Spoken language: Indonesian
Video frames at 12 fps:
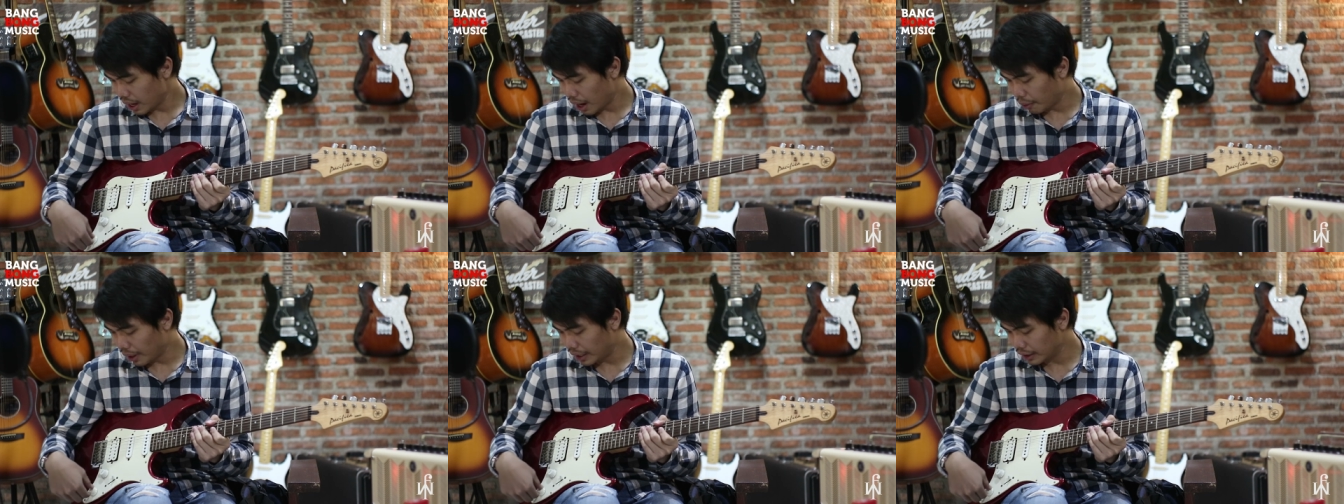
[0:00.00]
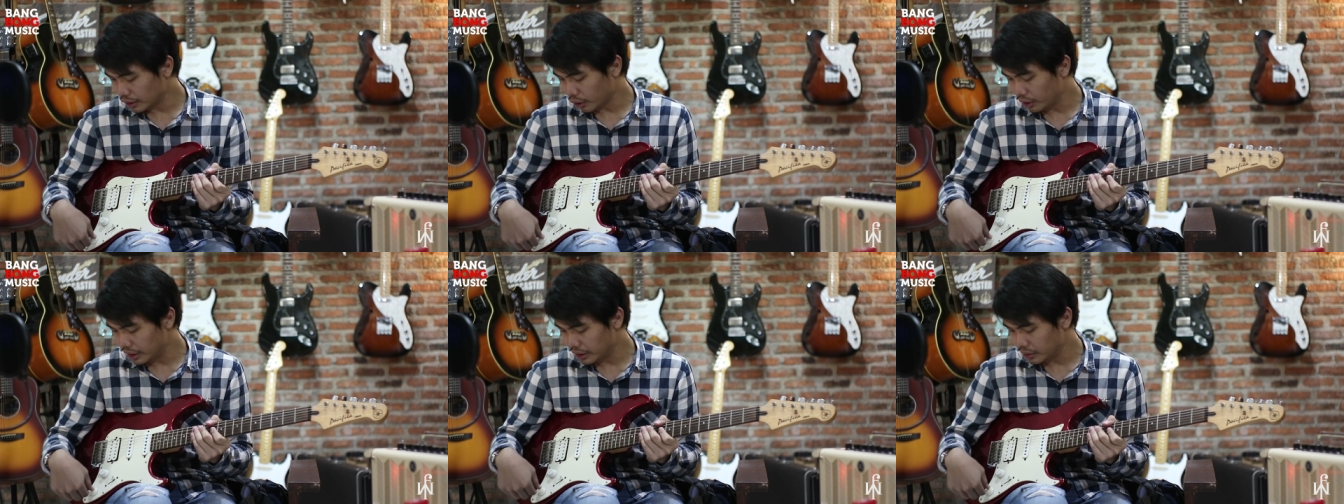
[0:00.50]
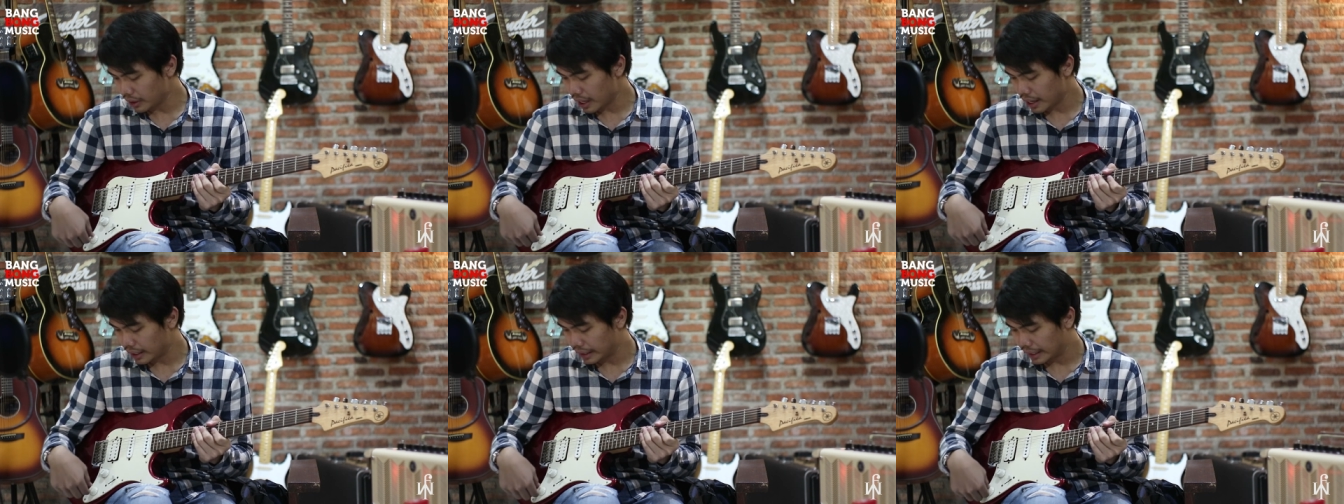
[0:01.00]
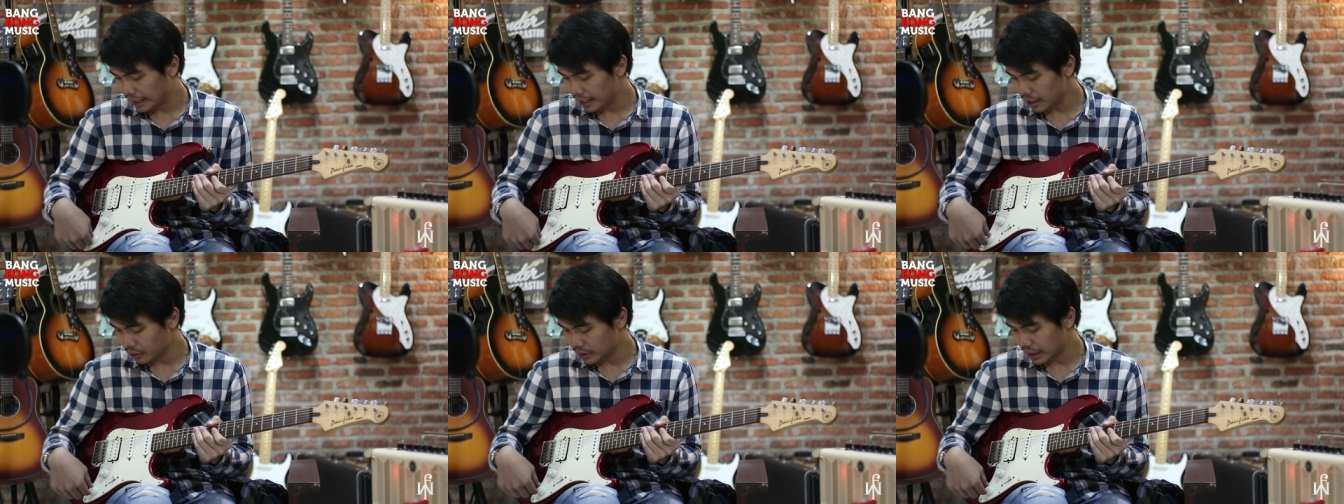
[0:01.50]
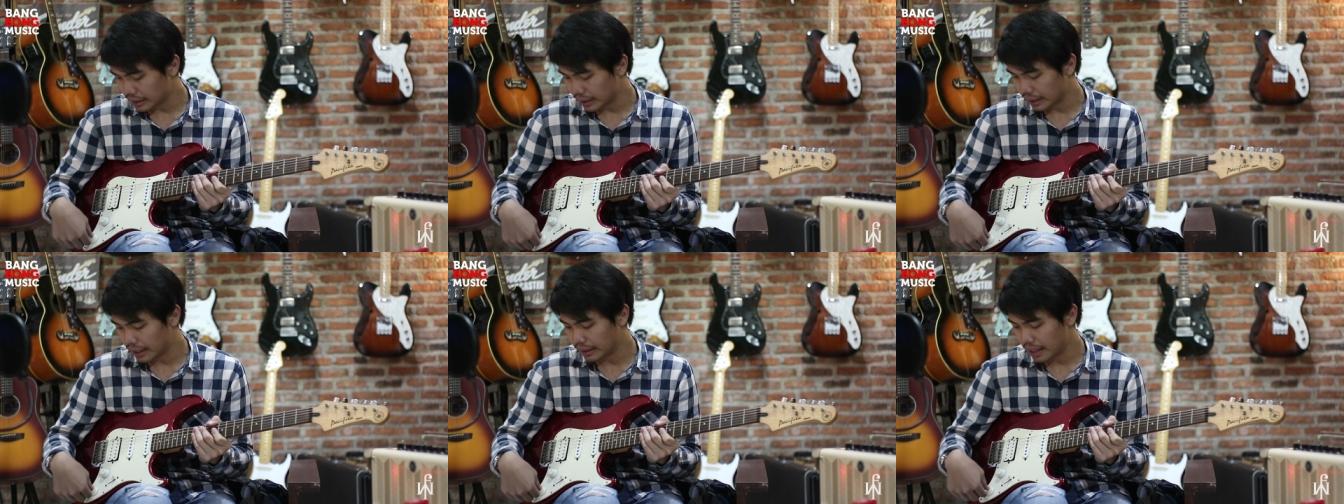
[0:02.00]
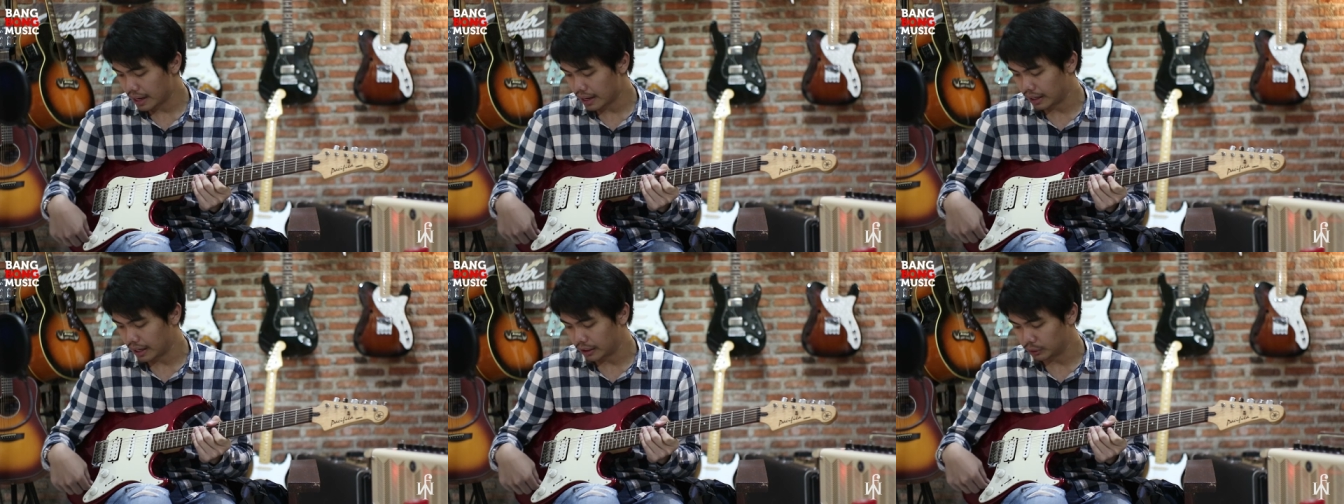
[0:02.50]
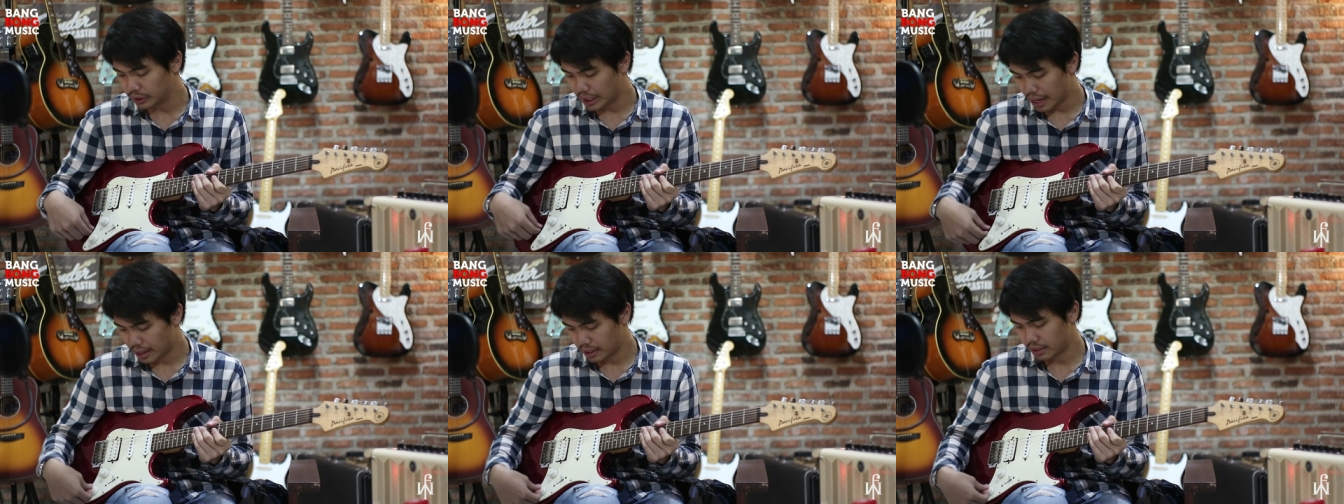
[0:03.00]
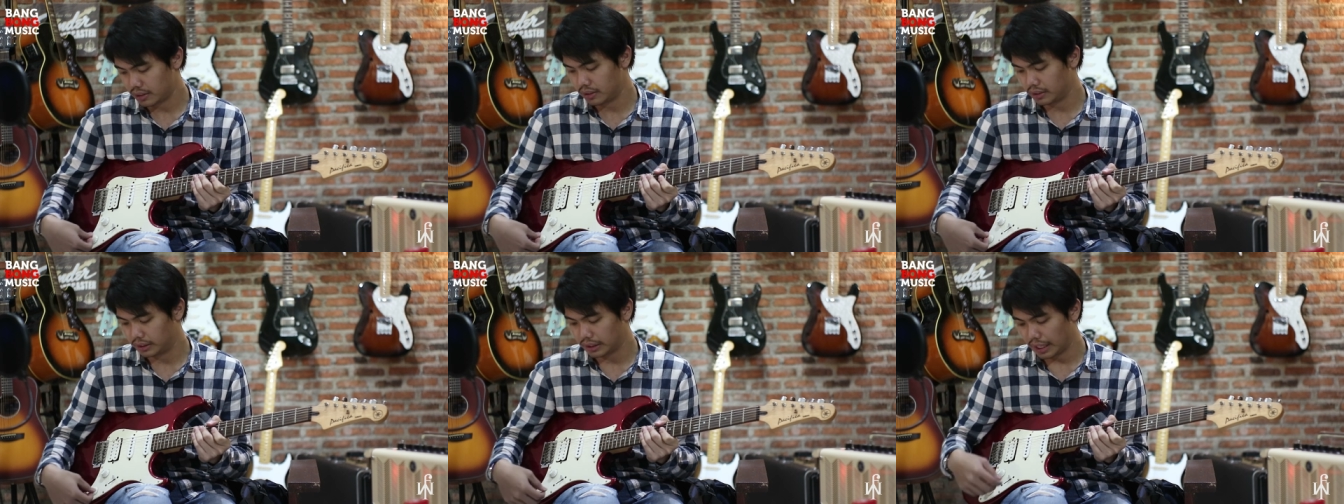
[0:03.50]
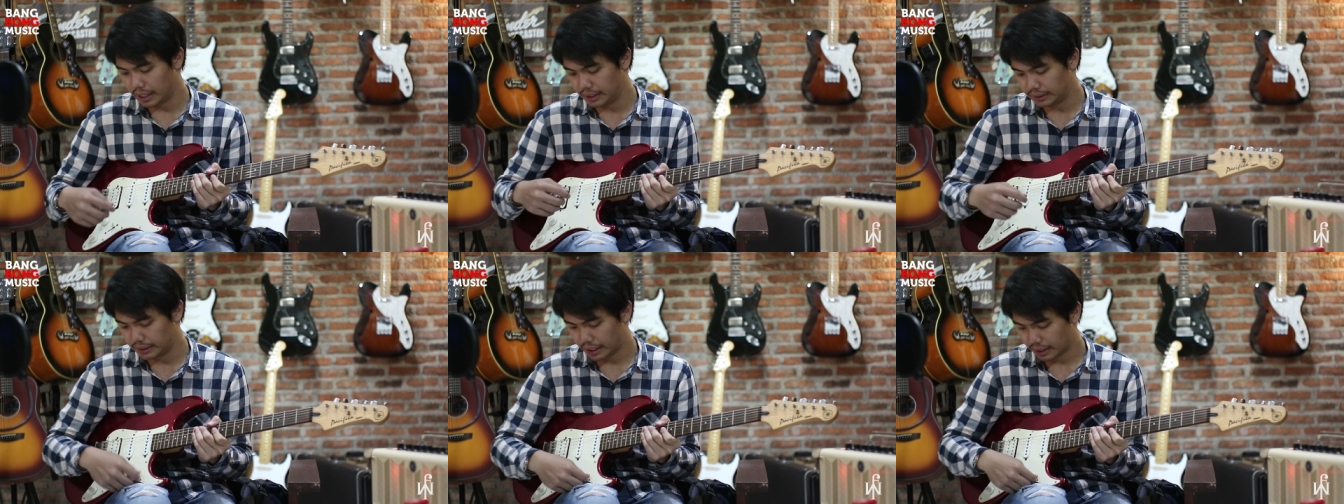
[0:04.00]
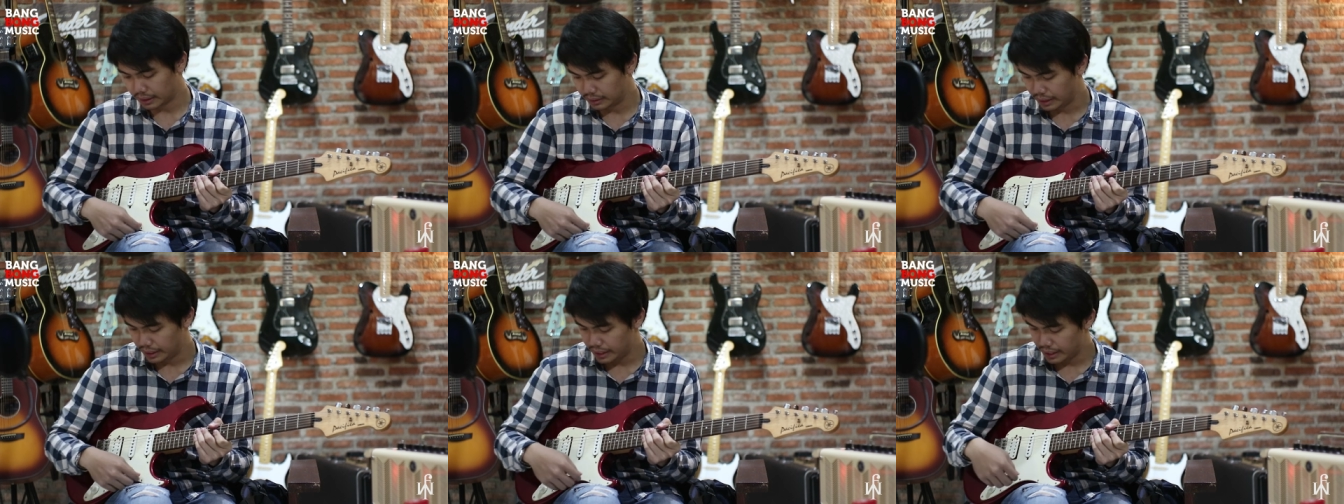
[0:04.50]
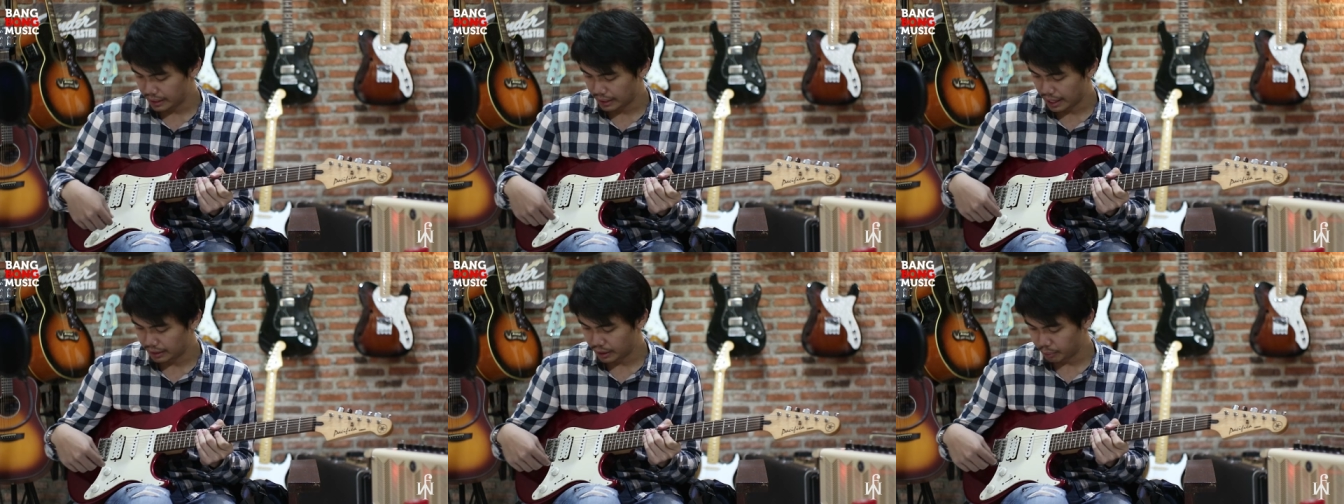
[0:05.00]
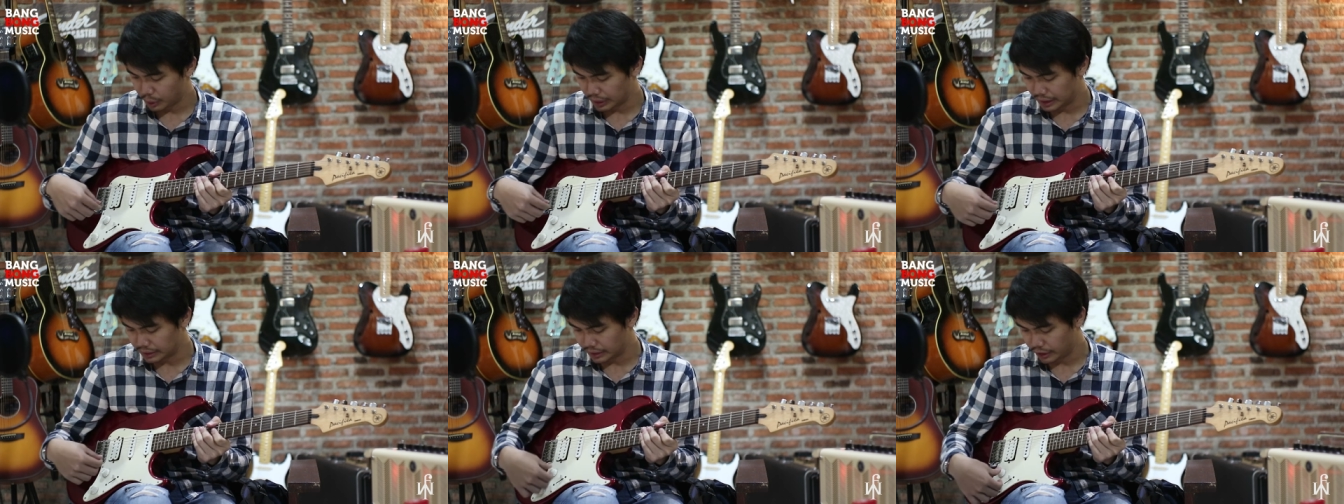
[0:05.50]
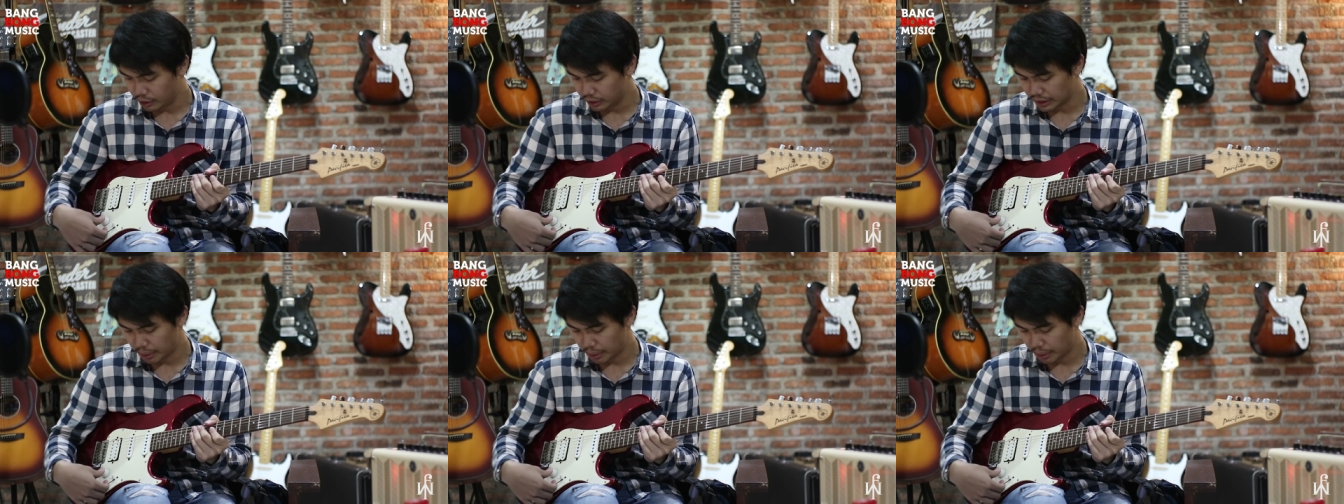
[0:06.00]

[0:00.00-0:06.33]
awalnya tonnya juga dikira rusak ternyata nggak rusak setelah dicek jadi ganti potensio